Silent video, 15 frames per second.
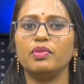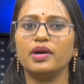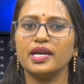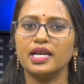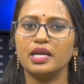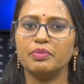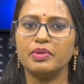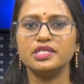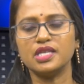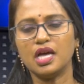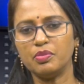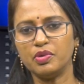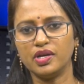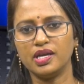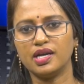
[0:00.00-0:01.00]
మహిళపై
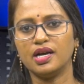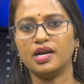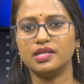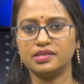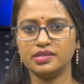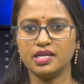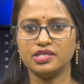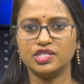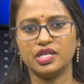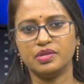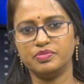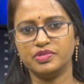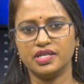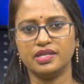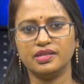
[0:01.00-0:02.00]
సామూహిక
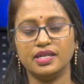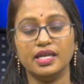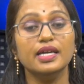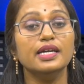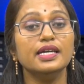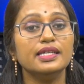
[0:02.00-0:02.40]
అత్యాచారం జరిగింది